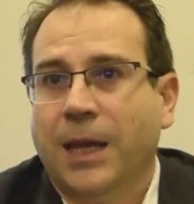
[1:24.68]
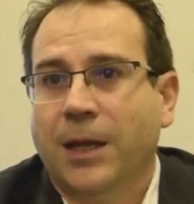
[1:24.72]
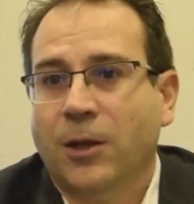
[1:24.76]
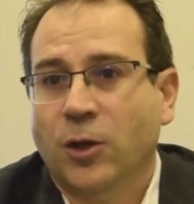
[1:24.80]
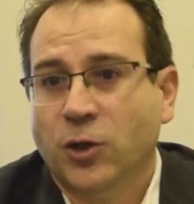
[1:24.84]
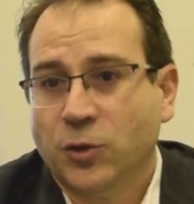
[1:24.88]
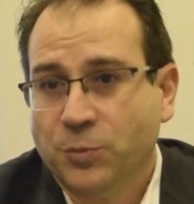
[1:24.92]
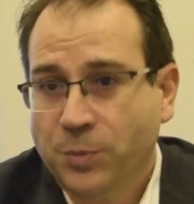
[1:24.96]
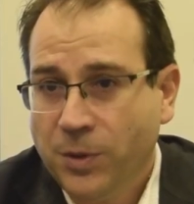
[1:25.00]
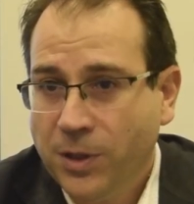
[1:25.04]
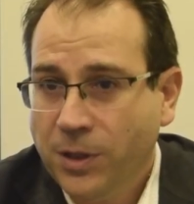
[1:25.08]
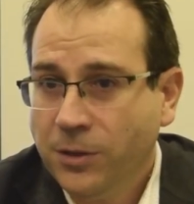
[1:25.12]

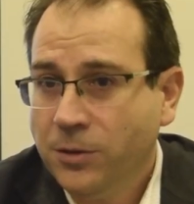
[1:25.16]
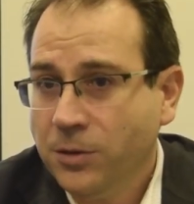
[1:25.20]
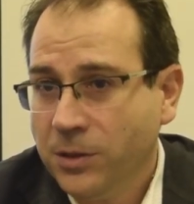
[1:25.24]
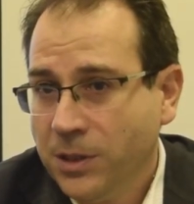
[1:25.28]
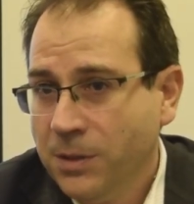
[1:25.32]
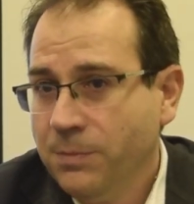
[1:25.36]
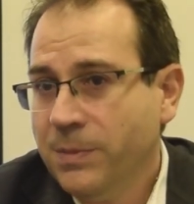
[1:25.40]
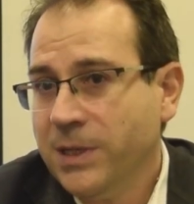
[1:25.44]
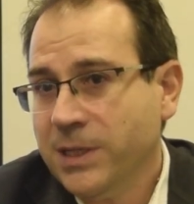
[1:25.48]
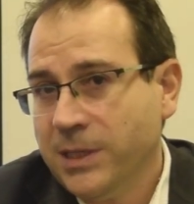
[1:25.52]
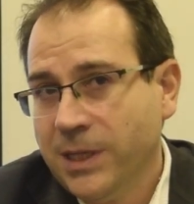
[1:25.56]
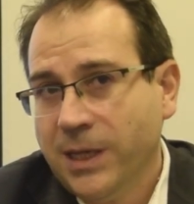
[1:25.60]
Los proyectos de
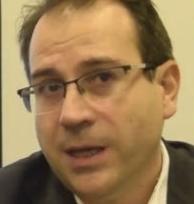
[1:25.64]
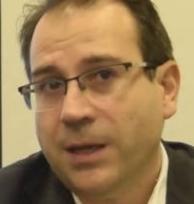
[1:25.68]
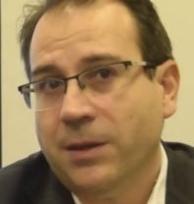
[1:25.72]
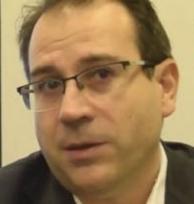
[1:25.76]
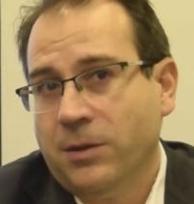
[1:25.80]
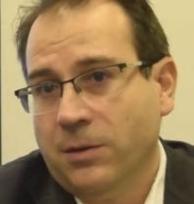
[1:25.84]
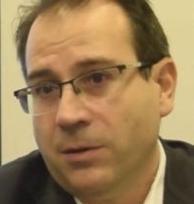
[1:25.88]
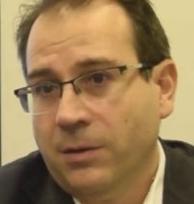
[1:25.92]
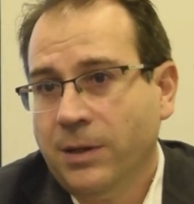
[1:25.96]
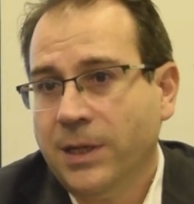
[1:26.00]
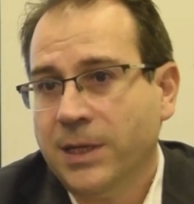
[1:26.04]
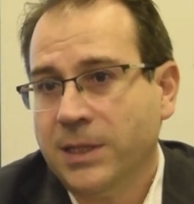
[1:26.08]

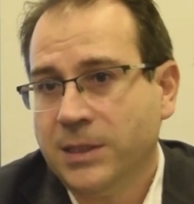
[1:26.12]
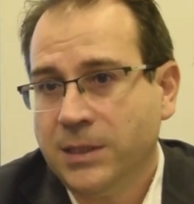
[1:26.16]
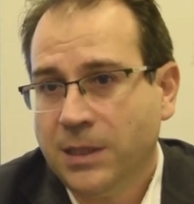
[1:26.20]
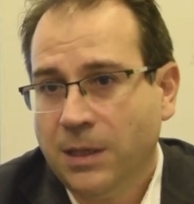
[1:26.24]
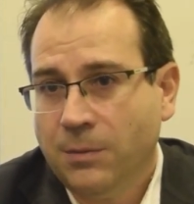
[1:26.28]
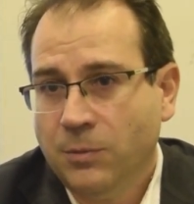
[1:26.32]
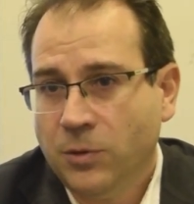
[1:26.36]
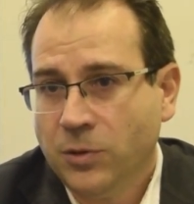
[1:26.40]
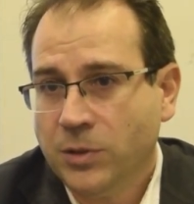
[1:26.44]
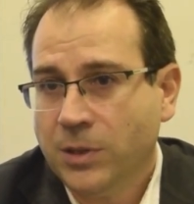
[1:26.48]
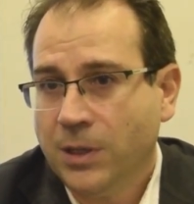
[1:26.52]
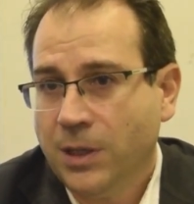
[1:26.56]
investigación que
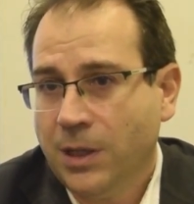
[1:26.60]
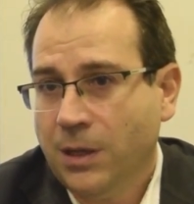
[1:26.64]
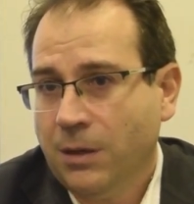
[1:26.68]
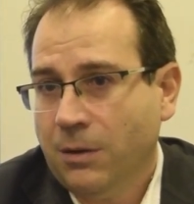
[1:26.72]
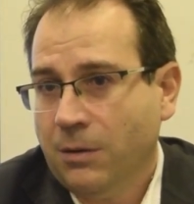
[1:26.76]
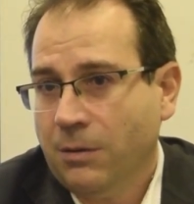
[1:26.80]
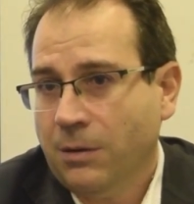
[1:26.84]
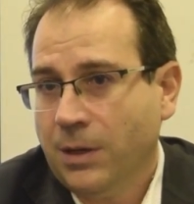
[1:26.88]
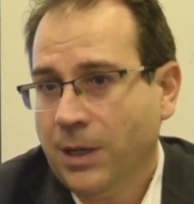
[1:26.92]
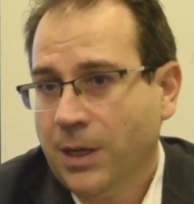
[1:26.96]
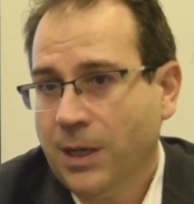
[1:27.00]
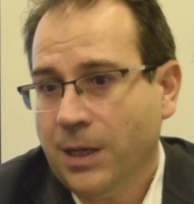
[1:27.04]
estamos
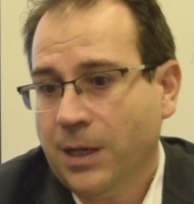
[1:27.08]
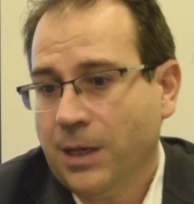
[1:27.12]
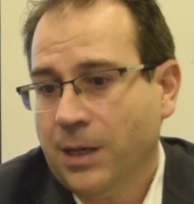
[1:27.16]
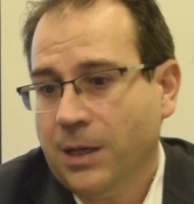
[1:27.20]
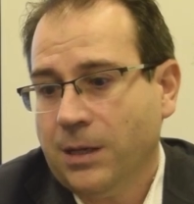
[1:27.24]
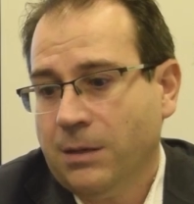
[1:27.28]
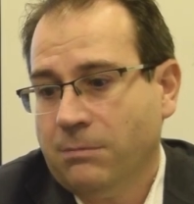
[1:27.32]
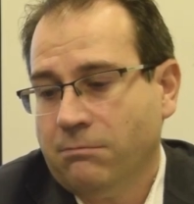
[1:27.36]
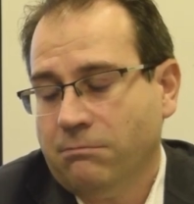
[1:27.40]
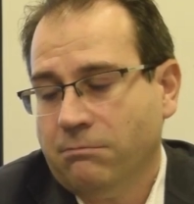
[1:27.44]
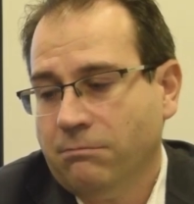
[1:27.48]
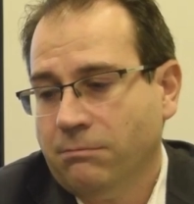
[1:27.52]

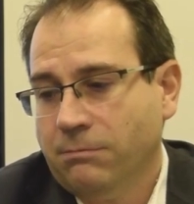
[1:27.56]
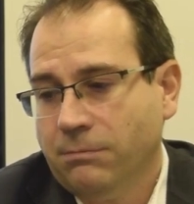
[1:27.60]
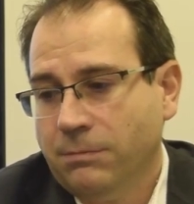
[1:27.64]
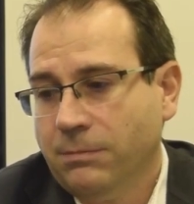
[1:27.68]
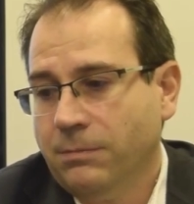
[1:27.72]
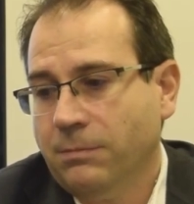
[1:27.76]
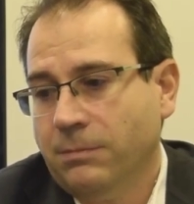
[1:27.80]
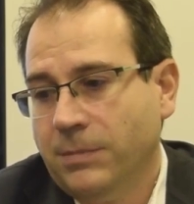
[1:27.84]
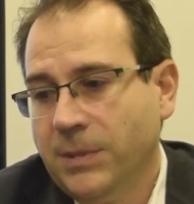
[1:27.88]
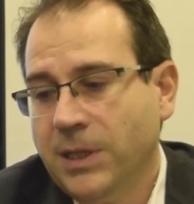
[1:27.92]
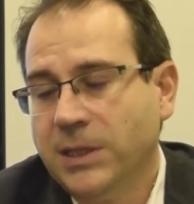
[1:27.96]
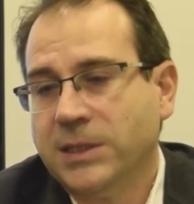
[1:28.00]
ahora
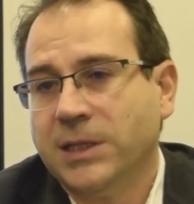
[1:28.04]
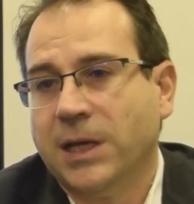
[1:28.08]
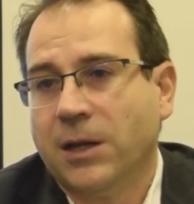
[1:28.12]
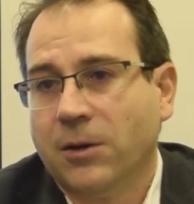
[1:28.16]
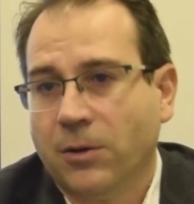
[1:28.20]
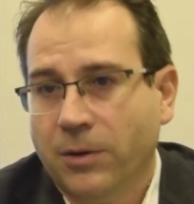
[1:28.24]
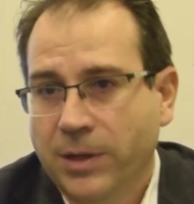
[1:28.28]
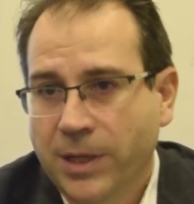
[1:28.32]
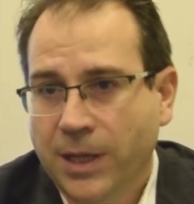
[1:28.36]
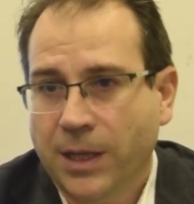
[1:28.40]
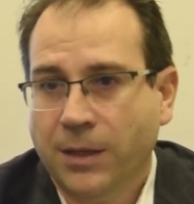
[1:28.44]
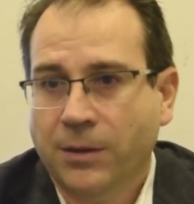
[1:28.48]

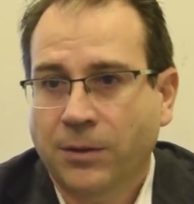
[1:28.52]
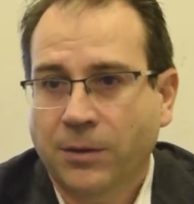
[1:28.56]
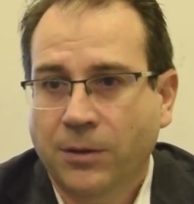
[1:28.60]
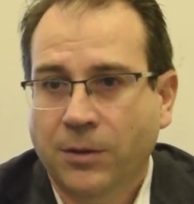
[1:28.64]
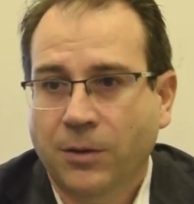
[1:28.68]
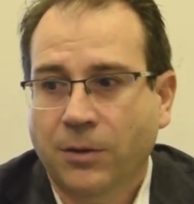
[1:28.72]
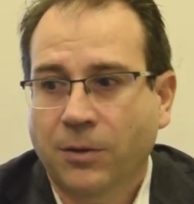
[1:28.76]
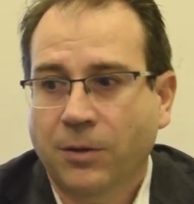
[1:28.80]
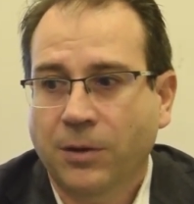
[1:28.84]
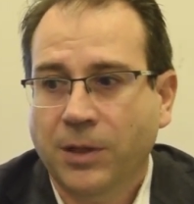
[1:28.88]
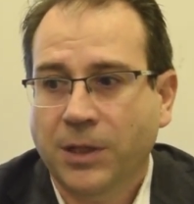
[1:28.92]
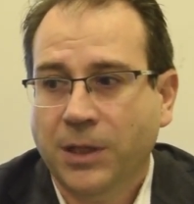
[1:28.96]

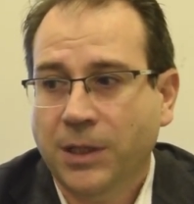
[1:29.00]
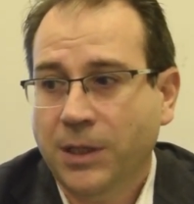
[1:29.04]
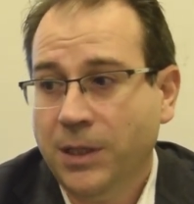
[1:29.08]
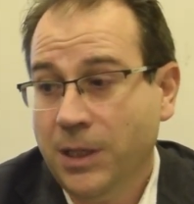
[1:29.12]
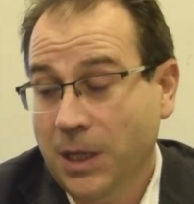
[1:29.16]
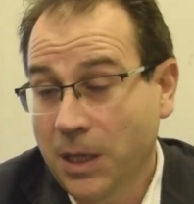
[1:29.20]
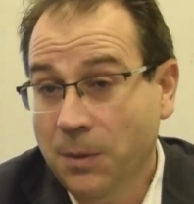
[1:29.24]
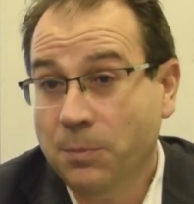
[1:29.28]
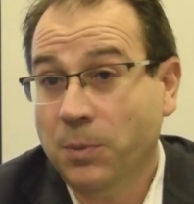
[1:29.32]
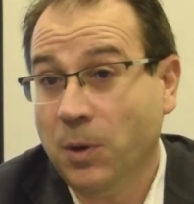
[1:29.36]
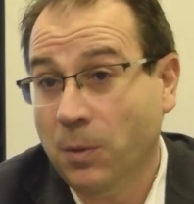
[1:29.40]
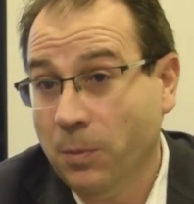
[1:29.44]
desarrollando
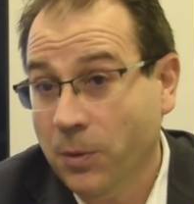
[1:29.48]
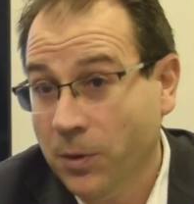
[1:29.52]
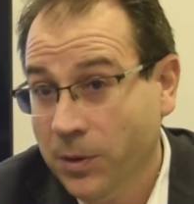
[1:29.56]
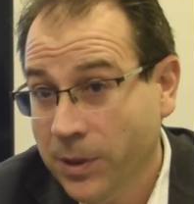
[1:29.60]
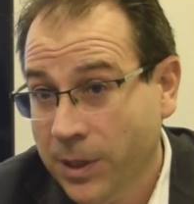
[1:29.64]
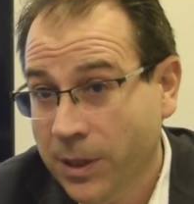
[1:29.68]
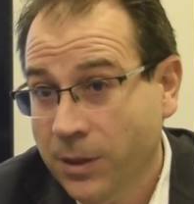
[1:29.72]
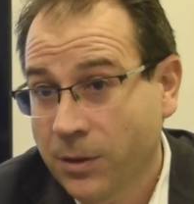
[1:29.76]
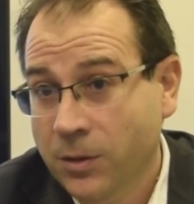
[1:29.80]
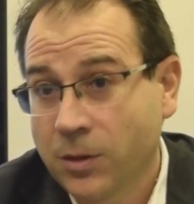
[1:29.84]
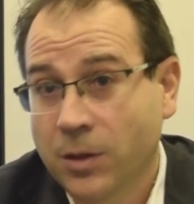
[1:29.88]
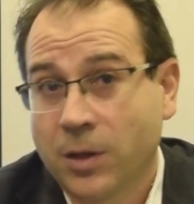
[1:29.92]
y,
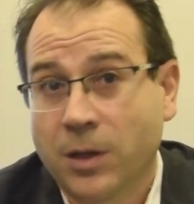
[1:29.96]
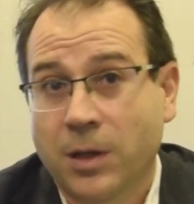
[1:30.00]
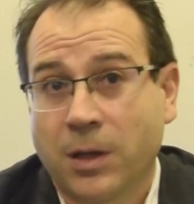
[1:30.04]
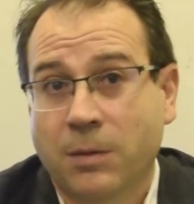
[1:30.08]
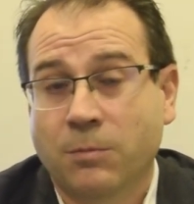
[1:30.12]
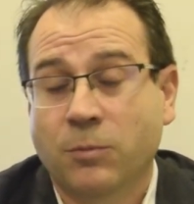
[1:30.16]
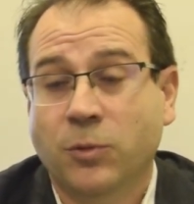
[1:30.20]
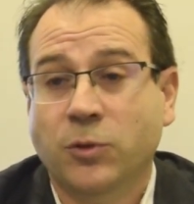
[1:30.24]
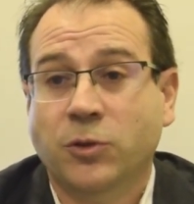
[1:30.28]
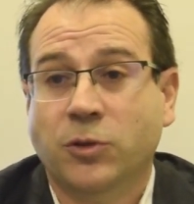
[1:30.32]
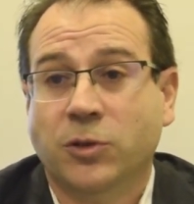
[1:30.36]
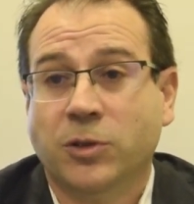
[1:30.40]
proponiendo en
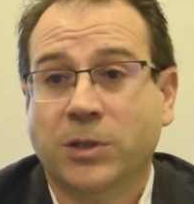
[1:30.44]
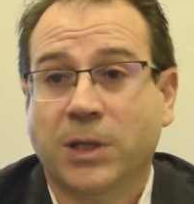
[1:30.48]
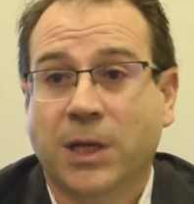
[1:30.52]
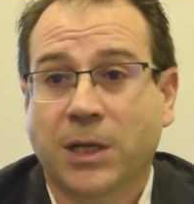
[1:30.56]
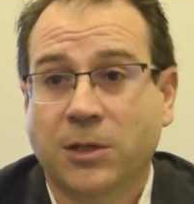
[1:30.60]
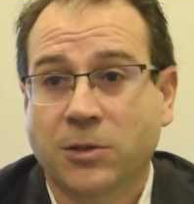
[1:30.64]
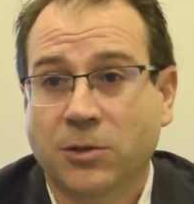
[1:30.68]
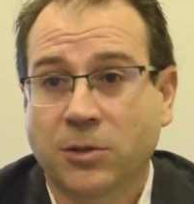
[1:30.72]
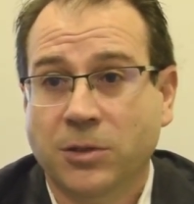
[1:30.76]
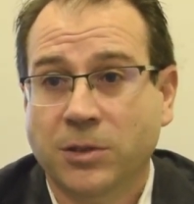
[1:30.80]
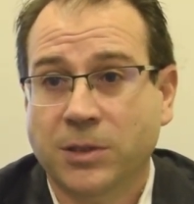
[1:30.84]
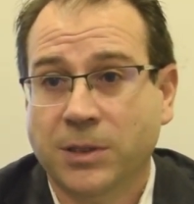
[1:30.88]
muchos
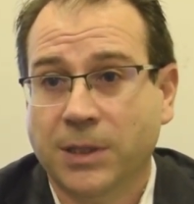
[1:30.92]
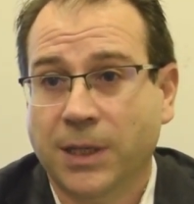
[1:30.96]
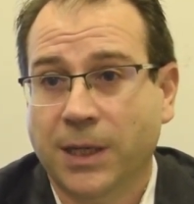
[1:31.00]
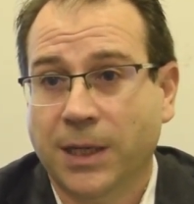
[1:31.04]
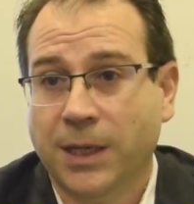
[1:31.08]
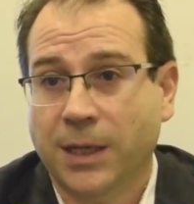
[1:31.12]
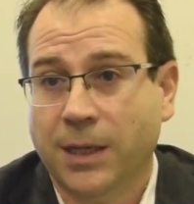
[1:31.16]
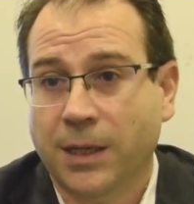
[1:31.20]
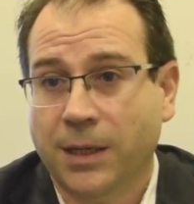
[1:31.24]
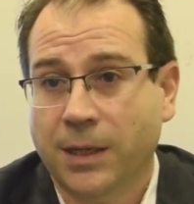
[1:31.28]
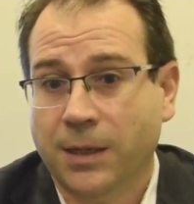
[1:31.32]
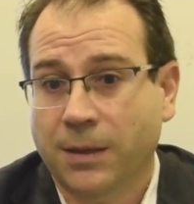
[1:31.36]
casos
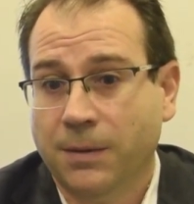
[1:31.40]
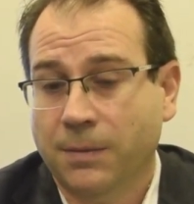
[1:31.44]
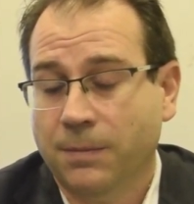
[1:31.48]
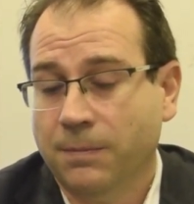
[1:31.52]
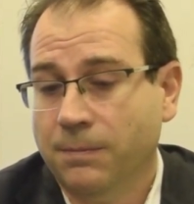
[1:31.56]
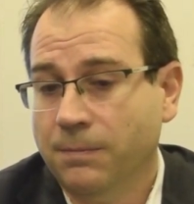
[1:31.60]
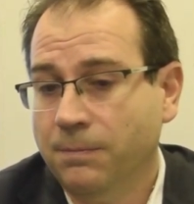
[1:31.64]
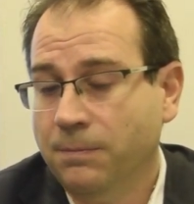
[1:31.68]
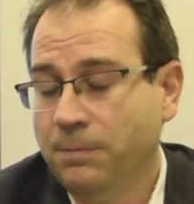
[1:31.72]
eh,